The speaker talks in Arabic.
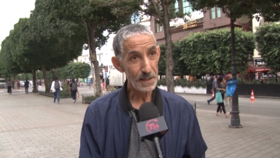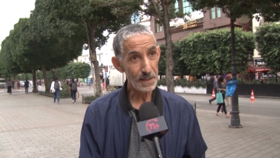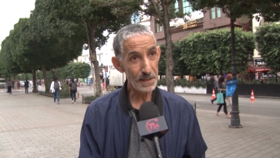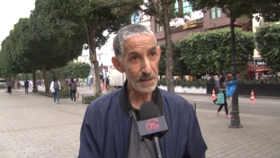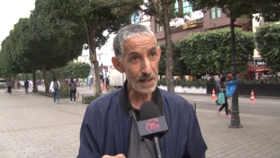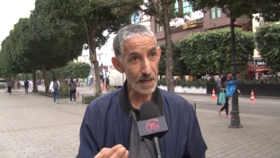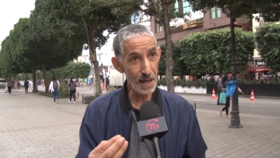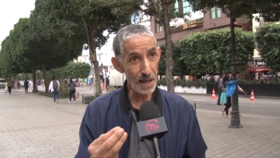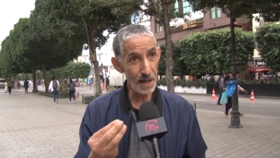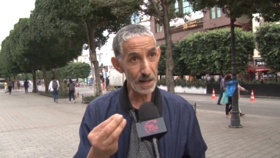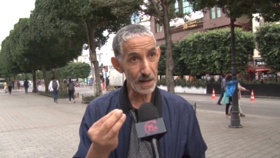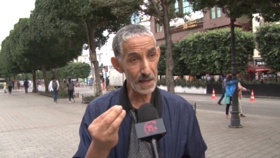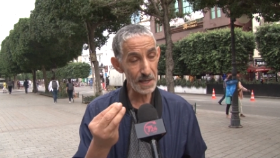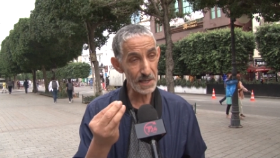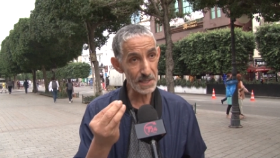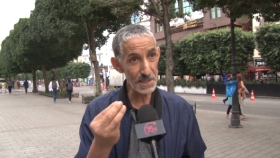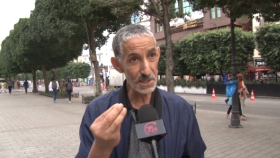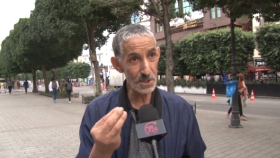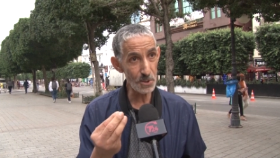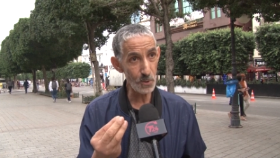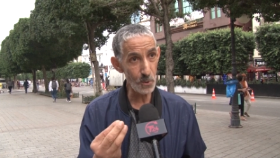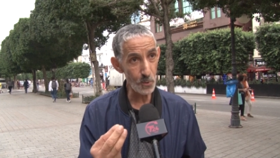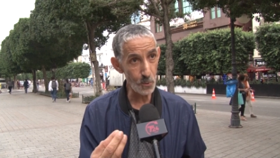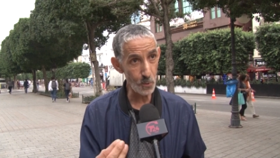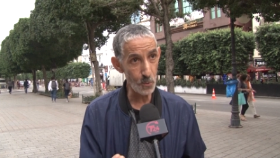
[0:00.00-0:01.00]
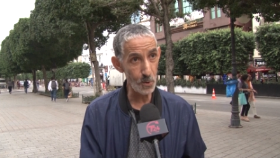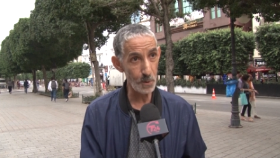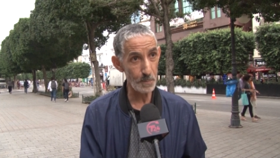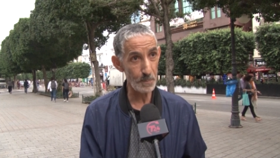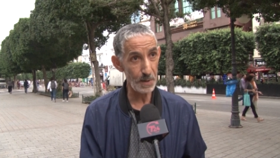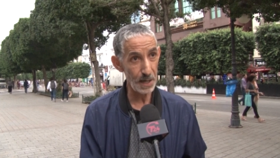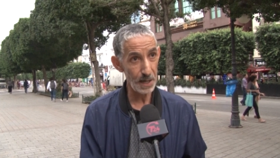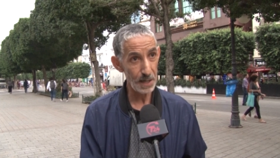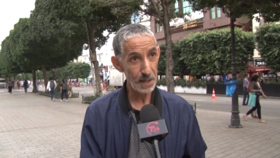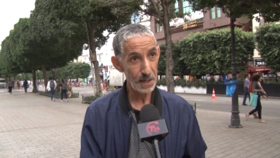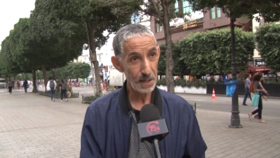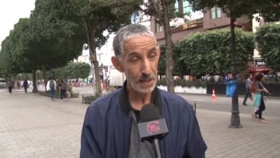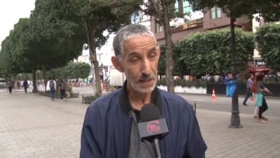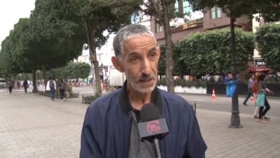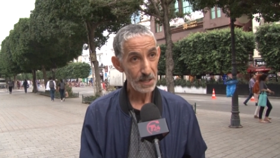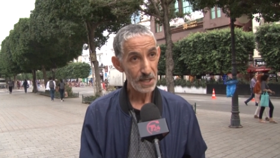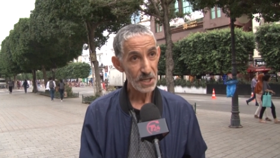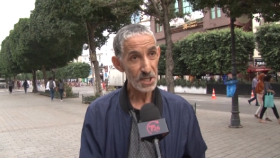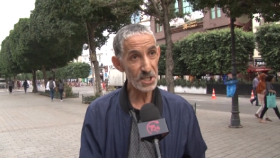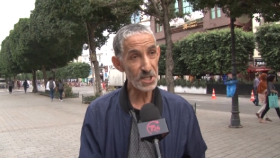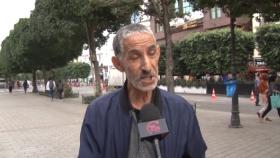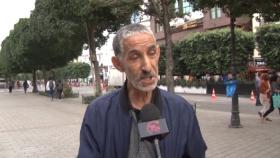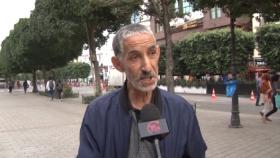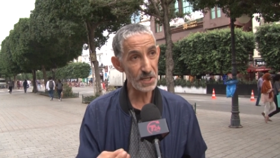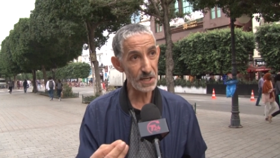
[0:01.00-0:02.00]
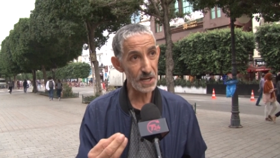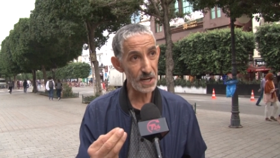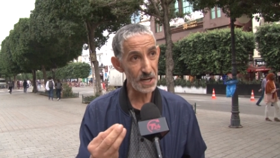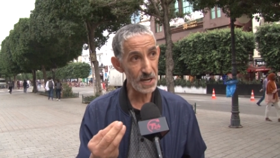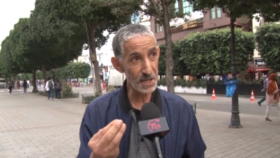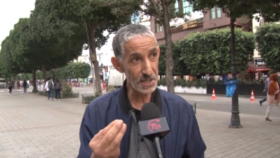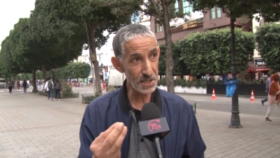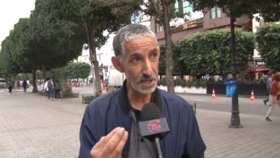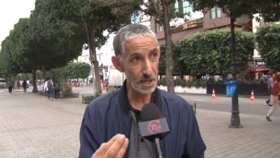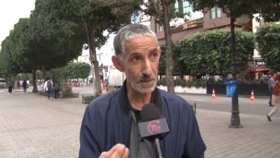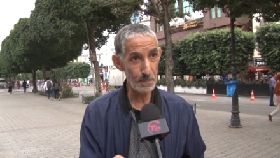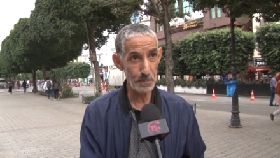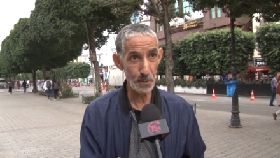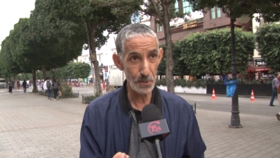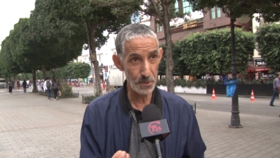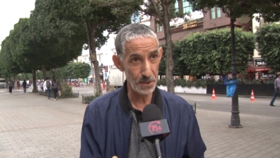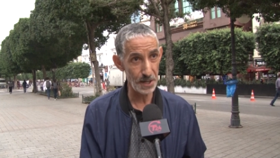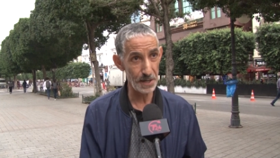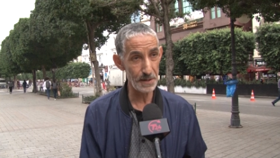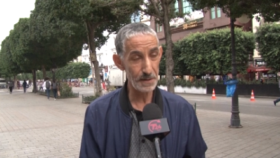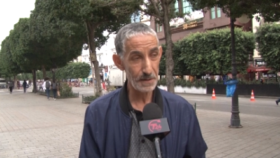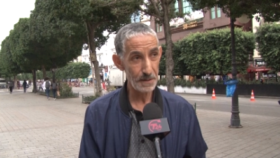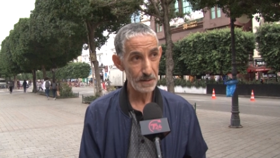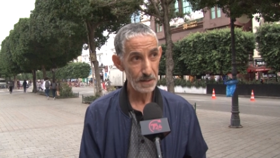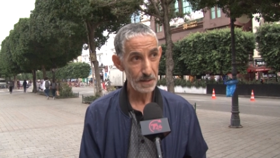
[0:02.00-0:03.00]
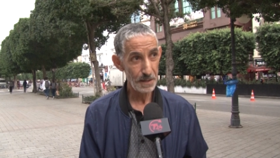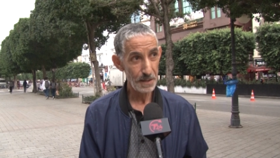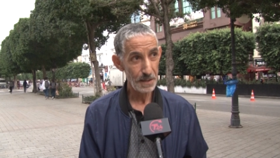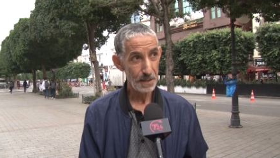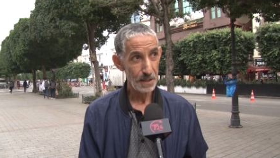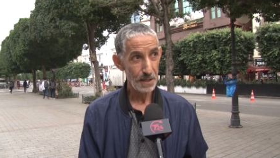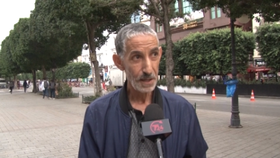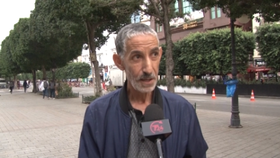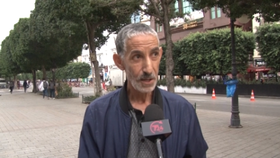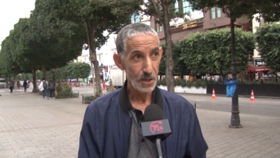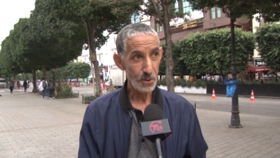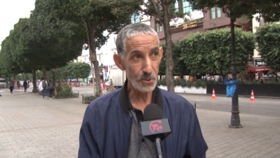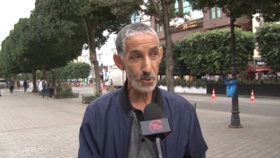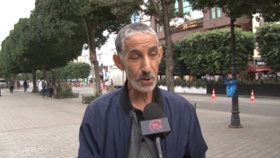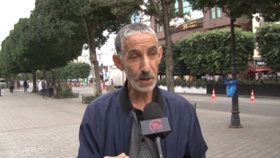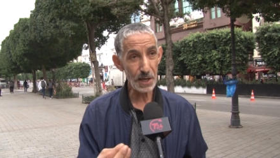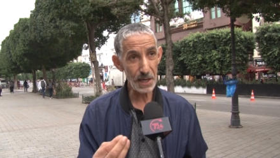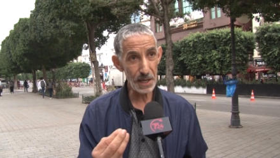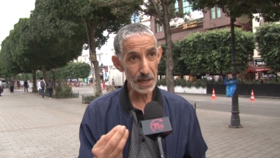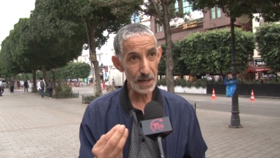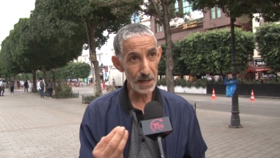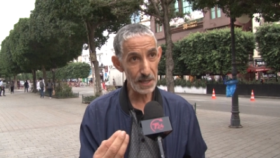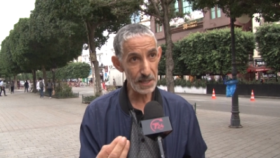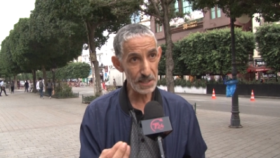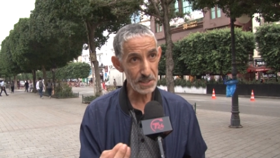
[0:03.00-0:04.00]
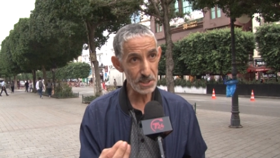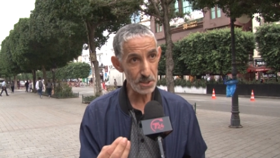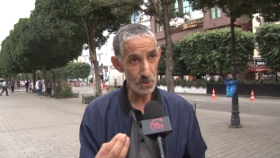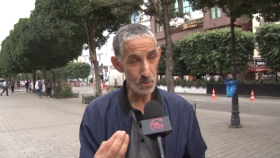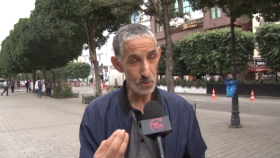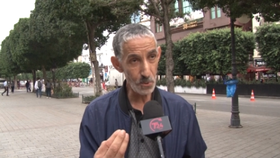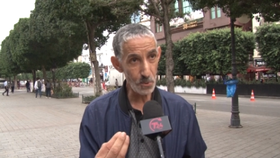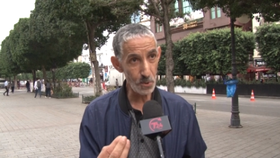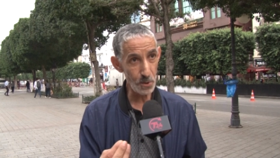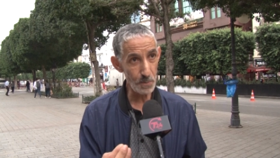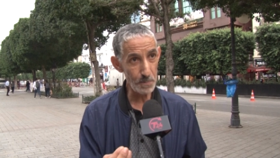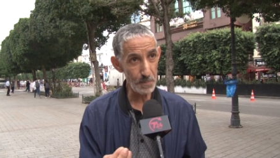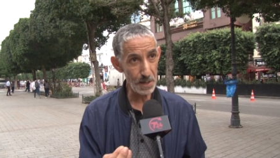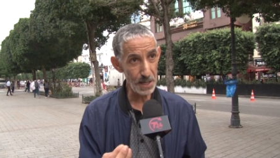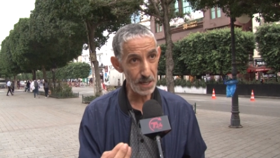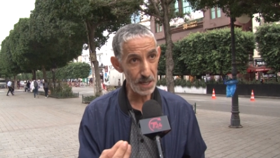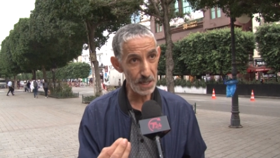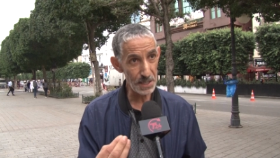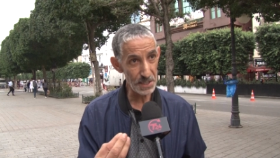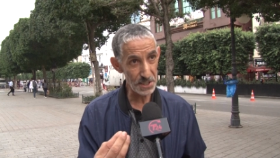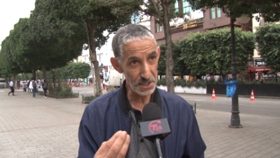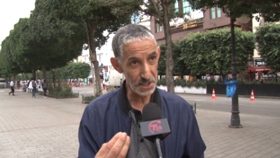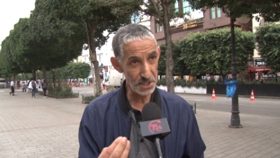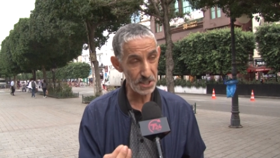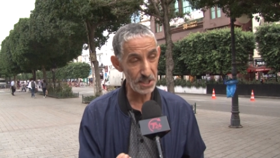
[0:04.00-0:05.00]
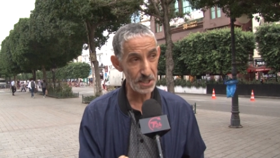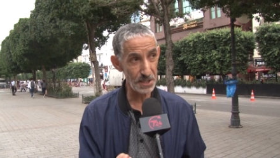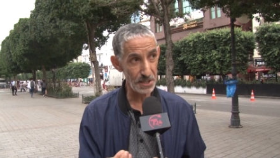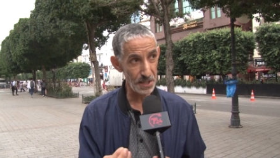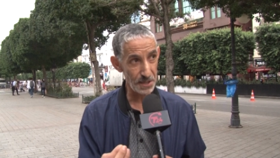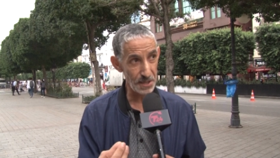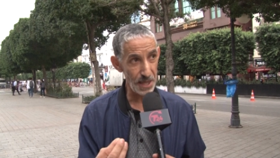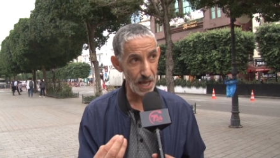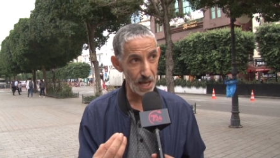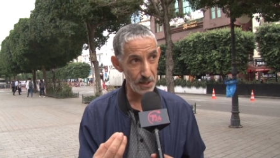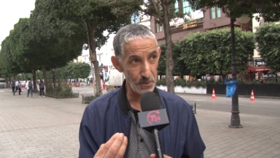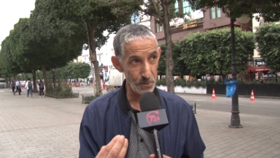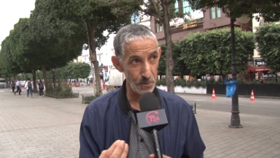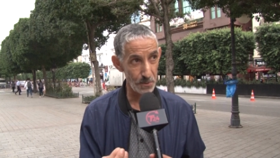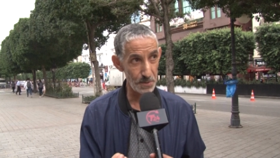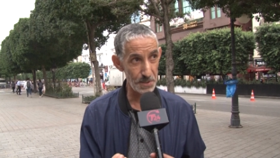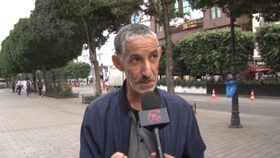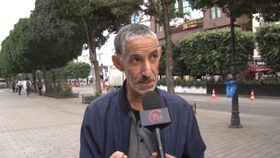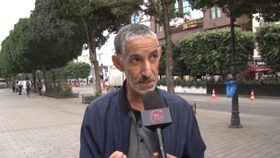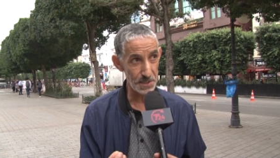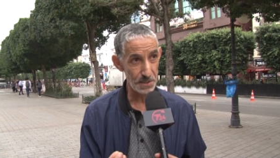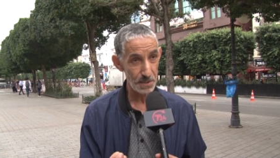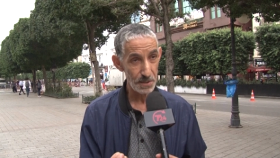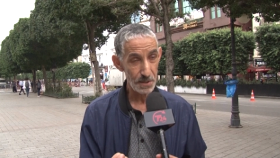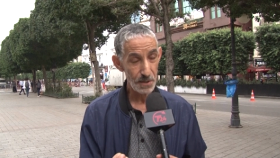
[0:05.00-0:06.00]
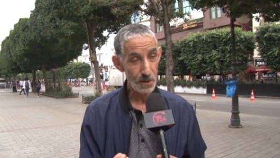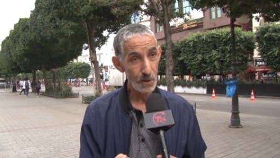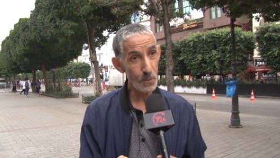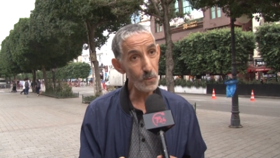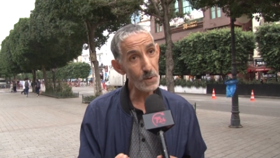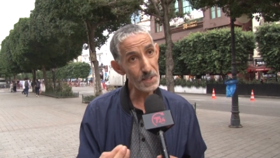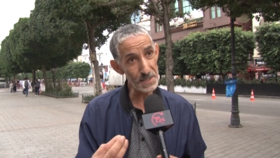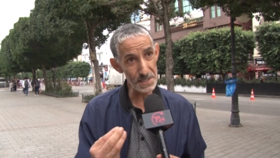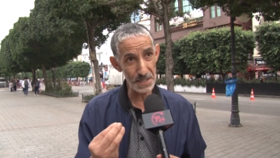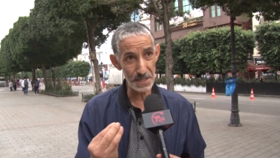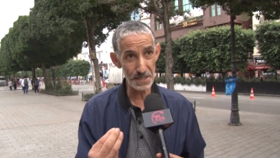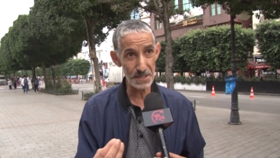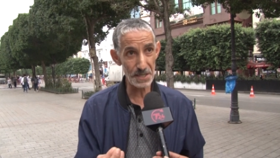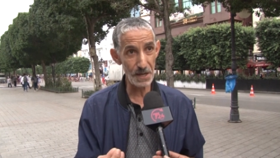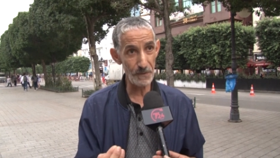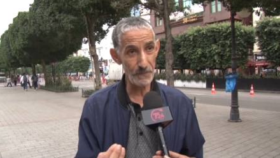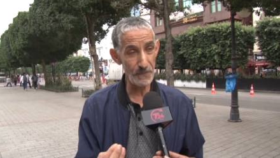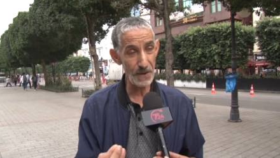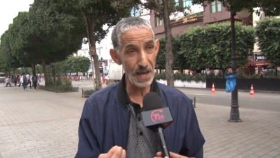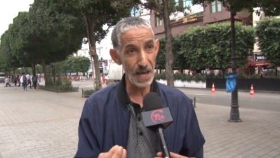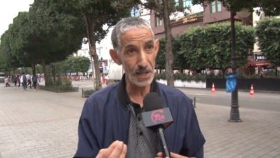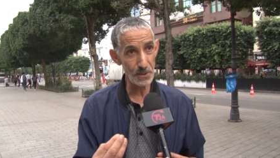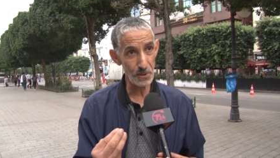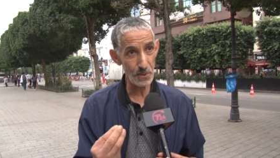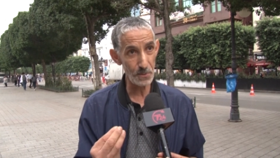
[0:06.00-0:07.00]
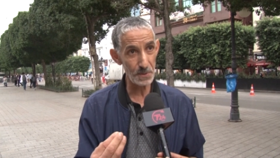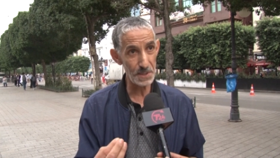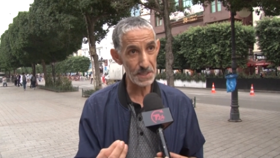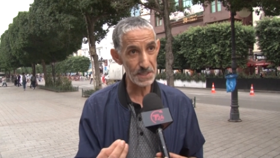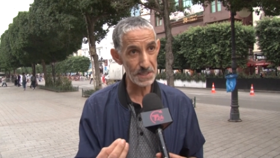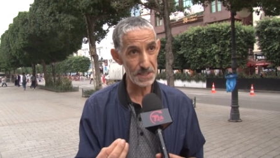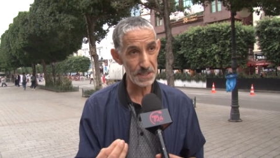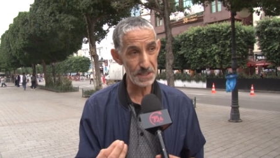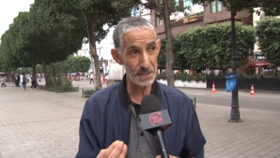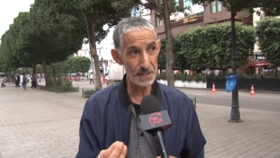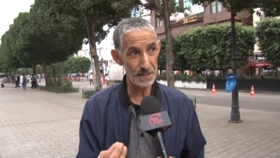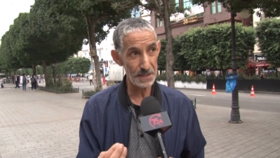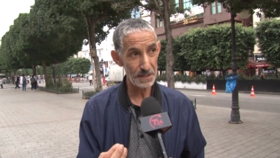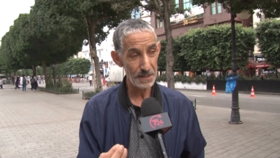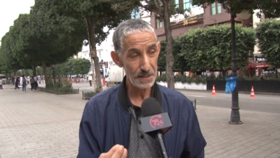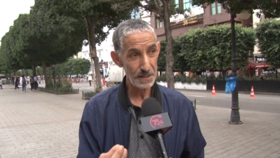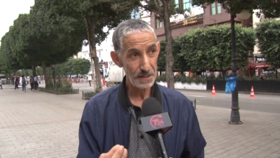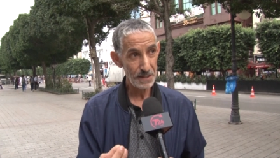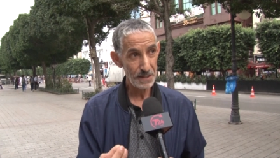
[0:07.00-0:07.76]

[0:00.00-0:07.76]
يا رئيس الحكومه كنا نجلب بوذن درك يا رئيس الحكومه جديد تاع تونس وزير الدفاع التونسي